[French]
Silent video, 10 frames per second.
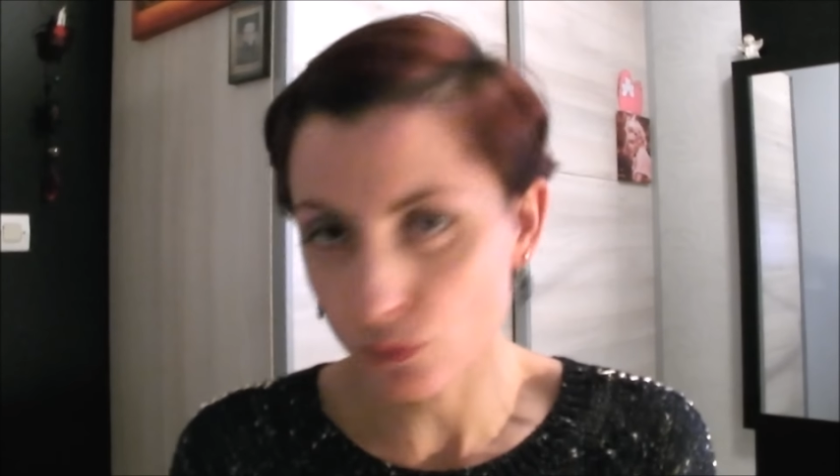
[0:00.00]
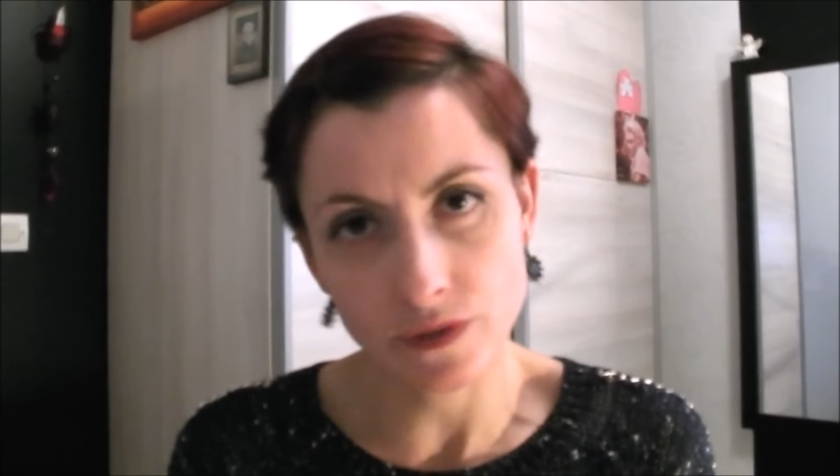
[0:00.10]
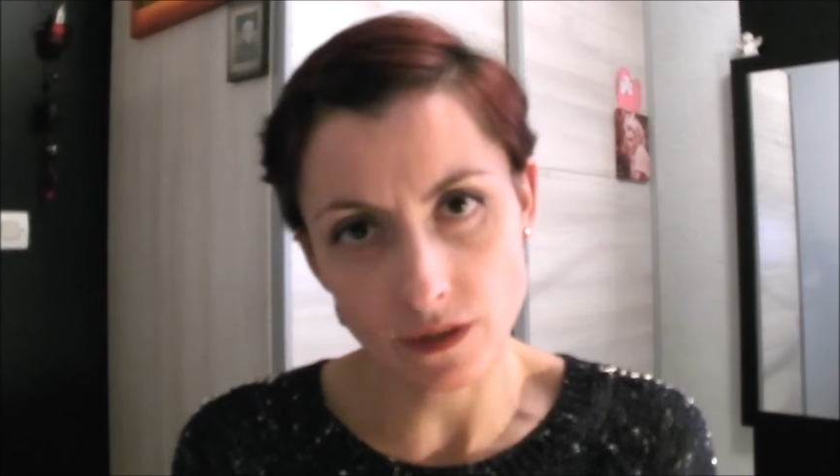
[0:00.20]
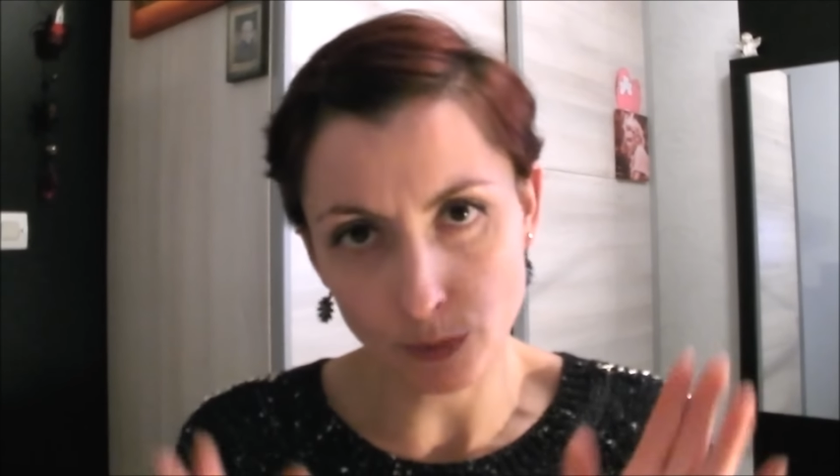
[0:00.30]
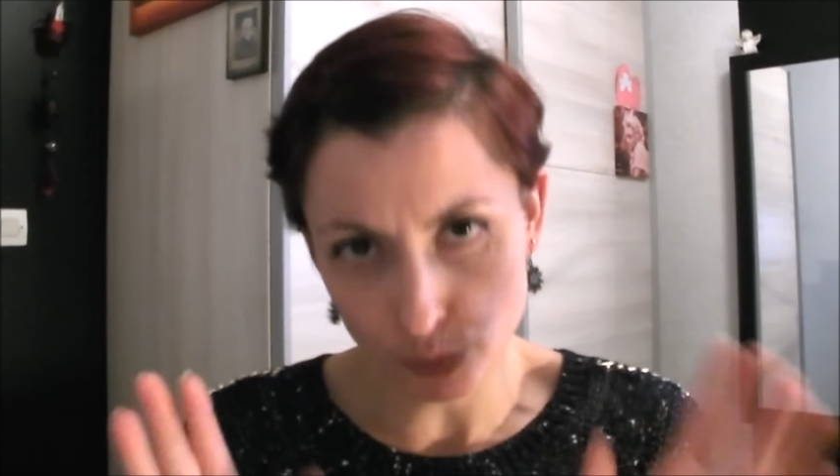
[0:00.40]
Donc,
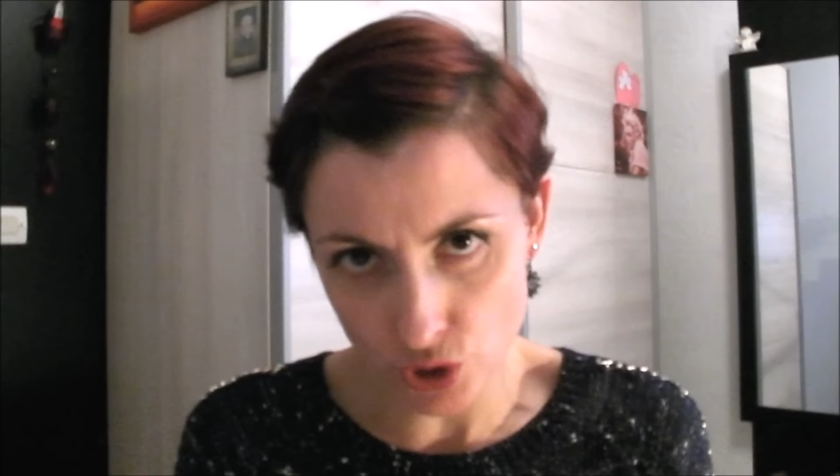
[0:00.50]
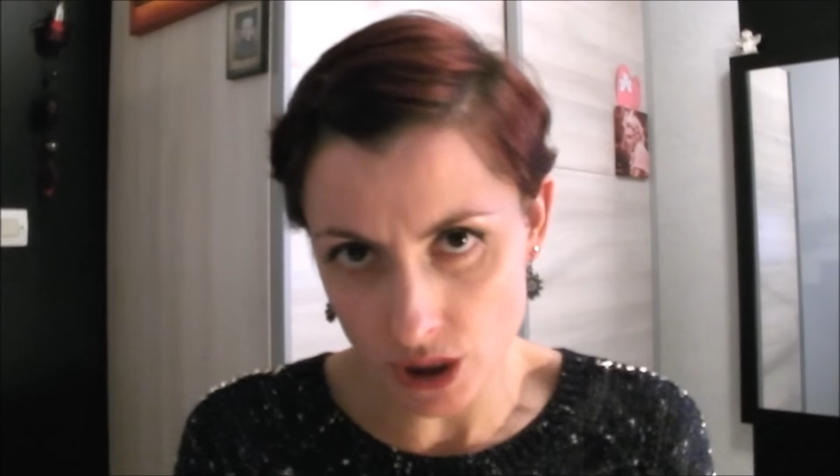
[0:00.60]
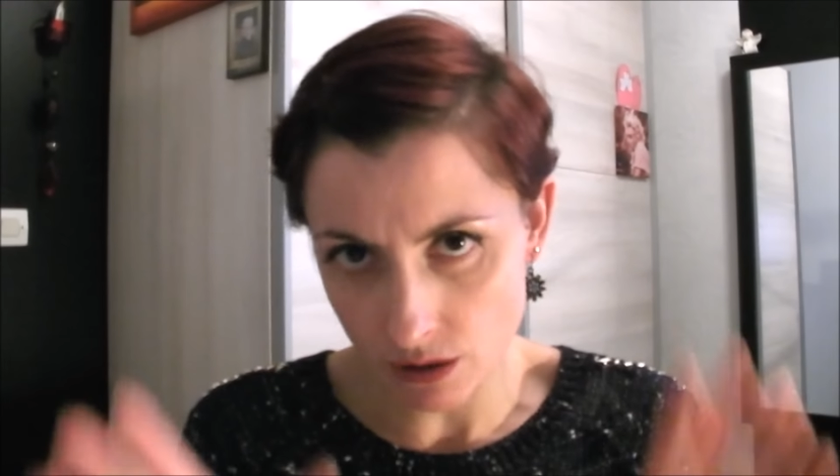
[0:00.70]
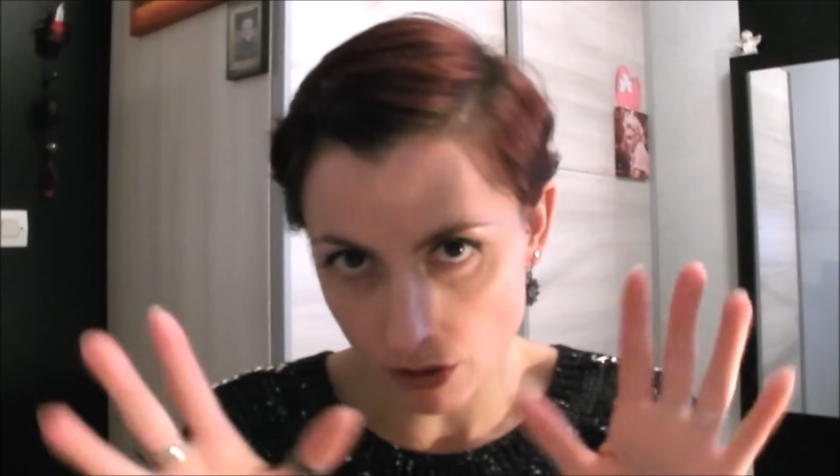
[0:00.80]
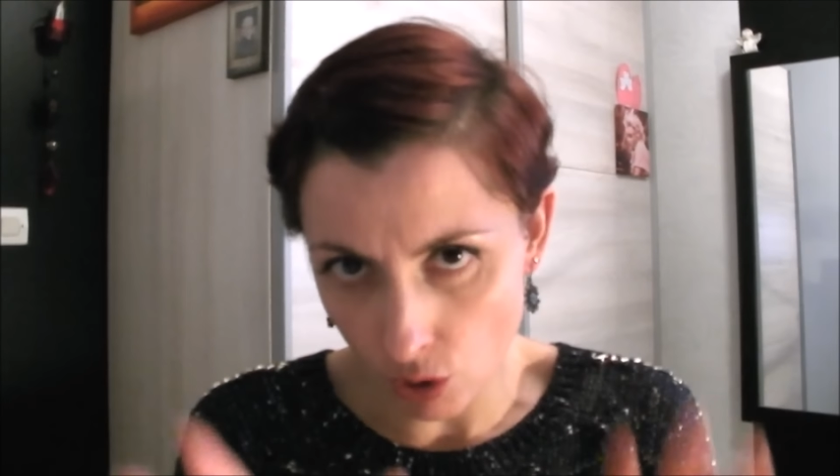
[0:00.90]
c'est un
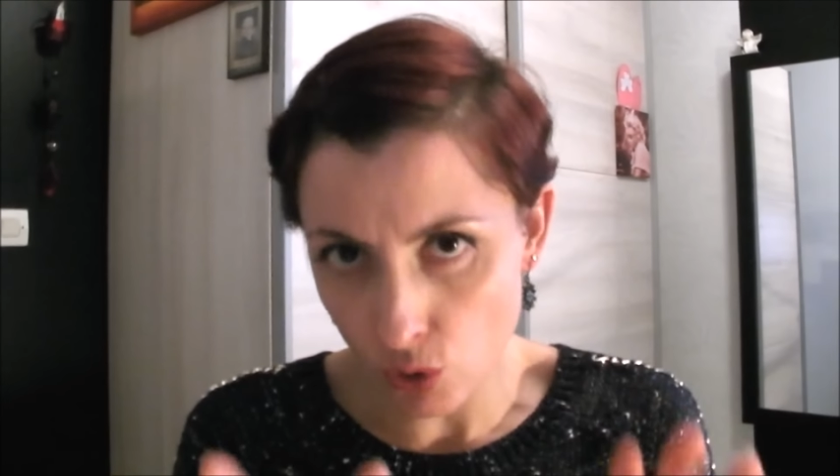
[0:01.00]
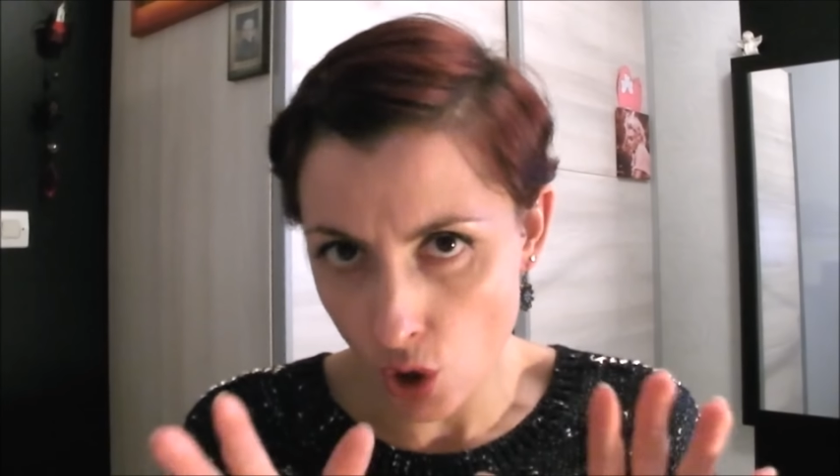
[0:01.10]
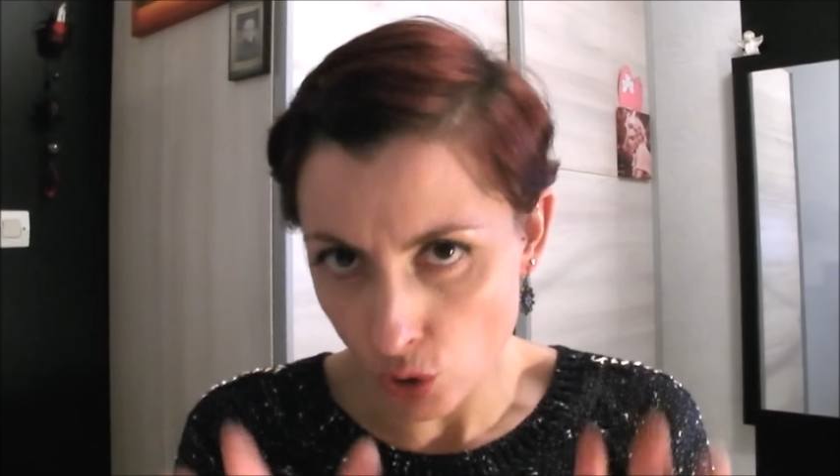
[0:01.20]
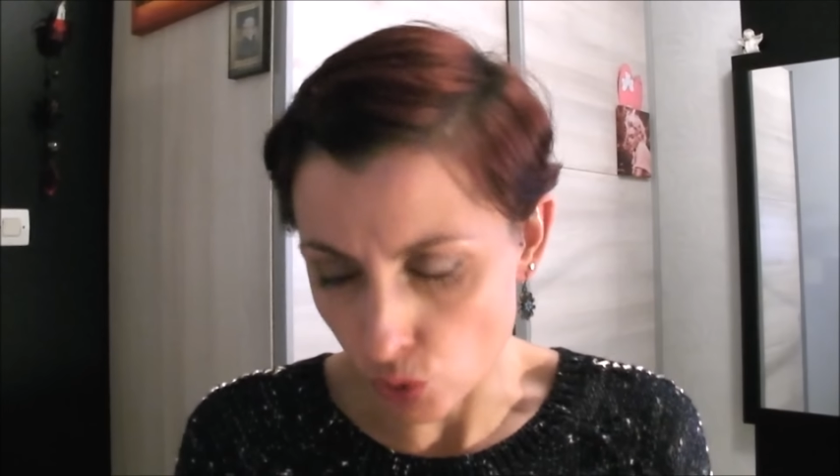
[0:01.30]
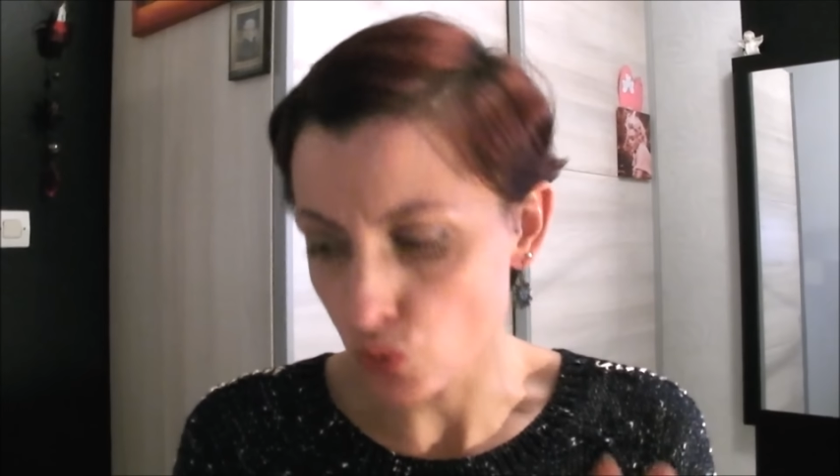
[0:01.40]
petit
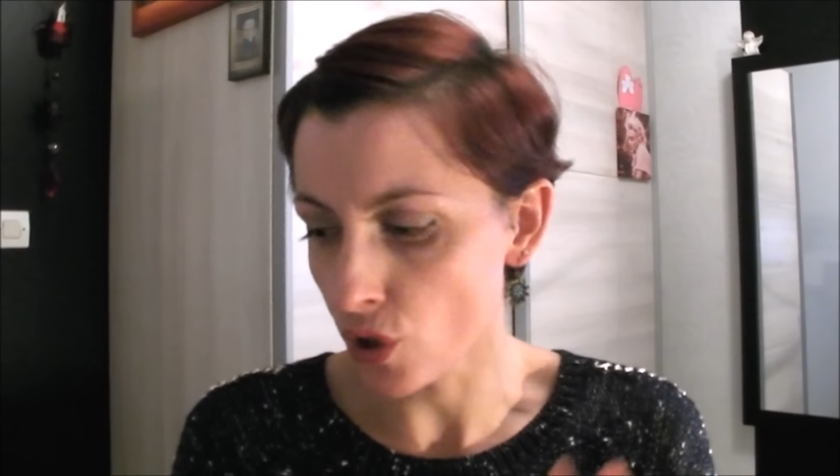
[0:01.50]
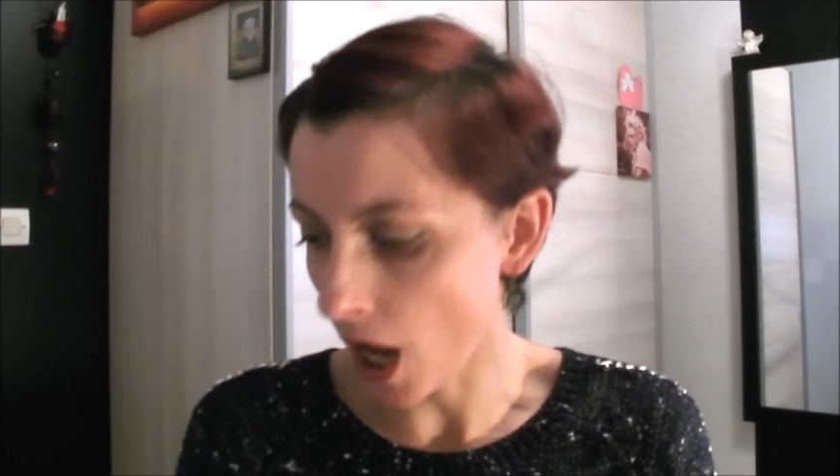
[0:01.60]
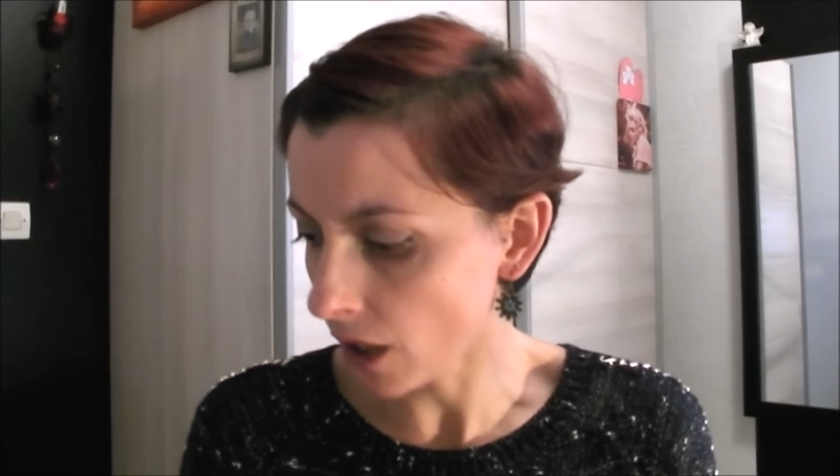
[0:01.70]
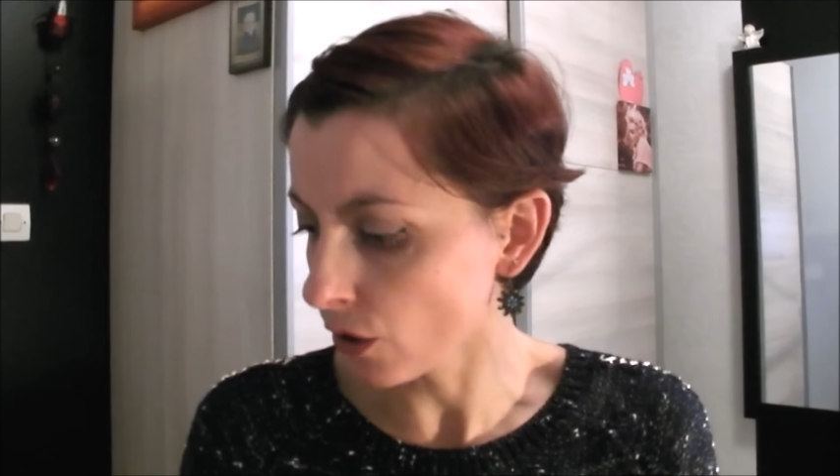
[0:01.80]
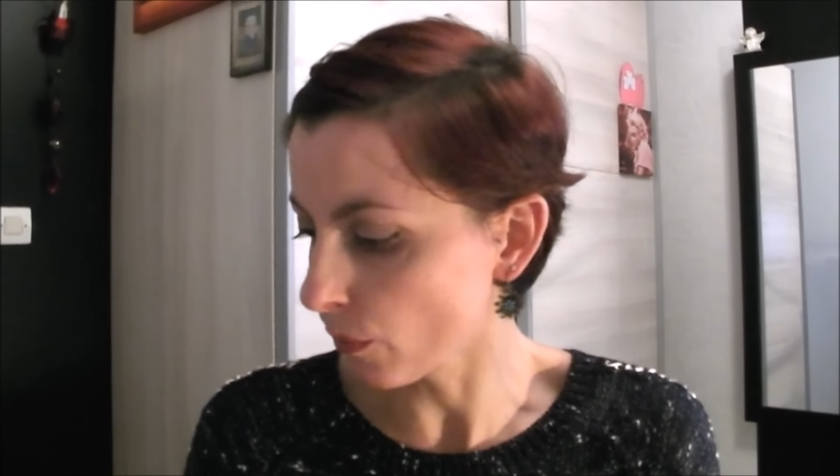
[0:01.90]
haul note,
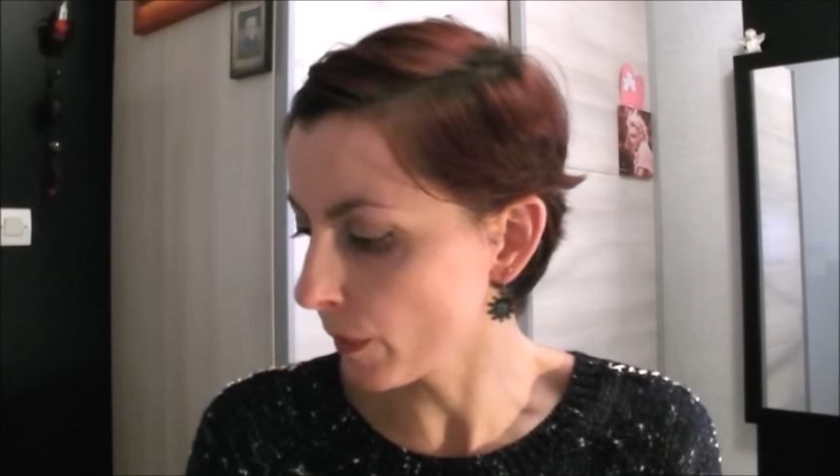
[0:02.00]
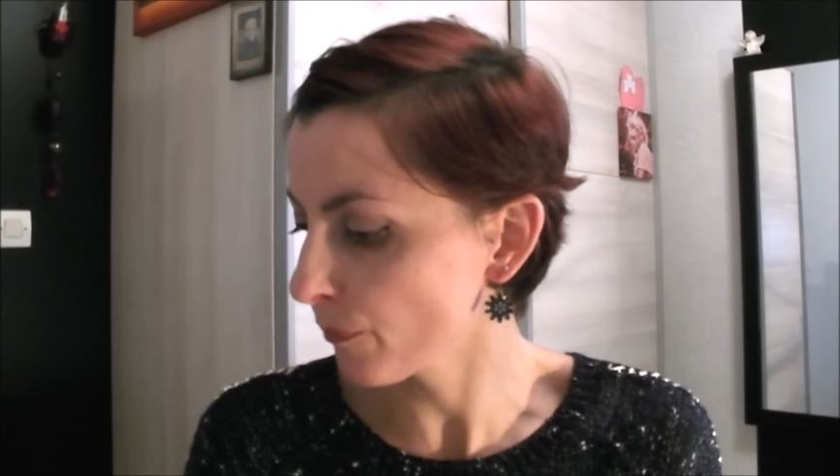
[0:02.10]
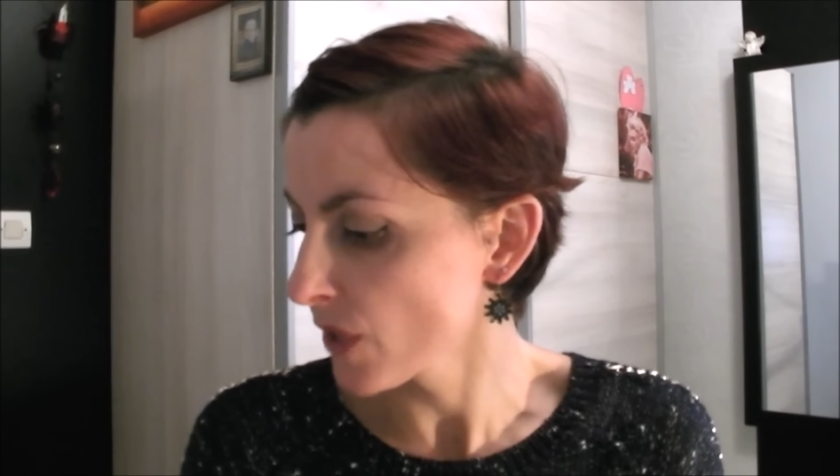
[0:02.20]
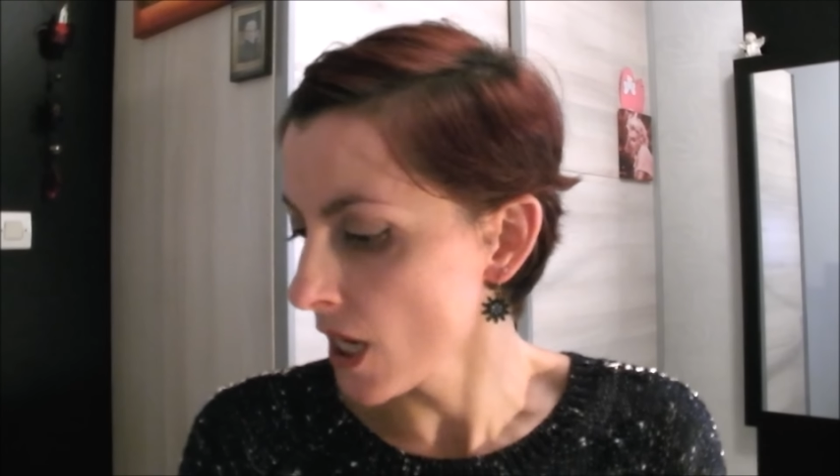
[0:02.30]
hein, quand même.